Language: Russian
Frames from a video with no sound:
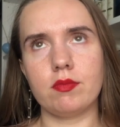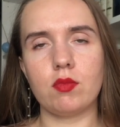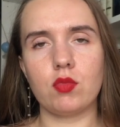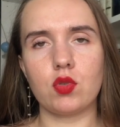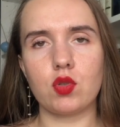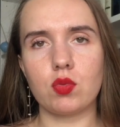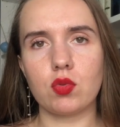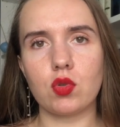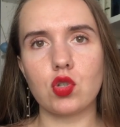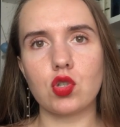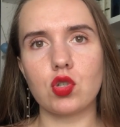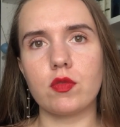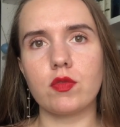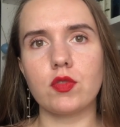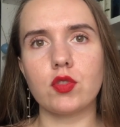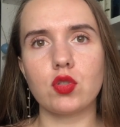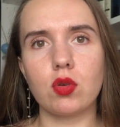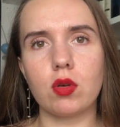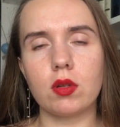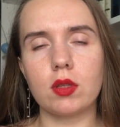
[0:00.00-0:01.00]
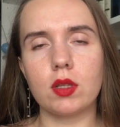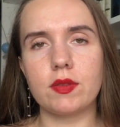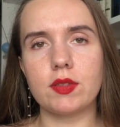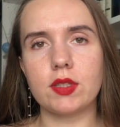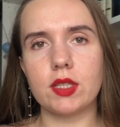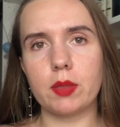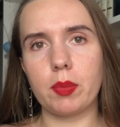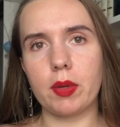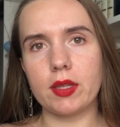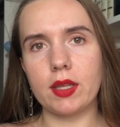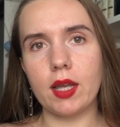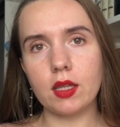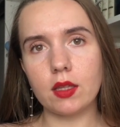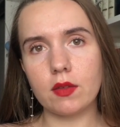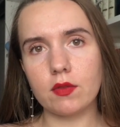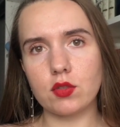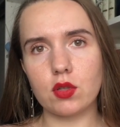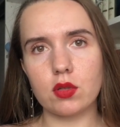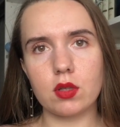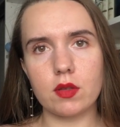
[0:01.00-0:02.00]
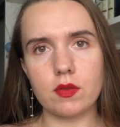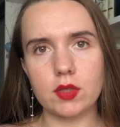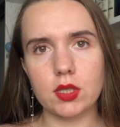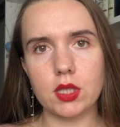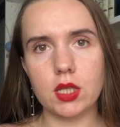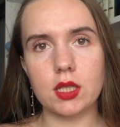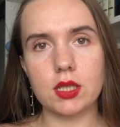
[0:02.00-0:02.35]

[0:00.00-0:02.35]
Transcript: общем, тоже все для всех понятно, все для всех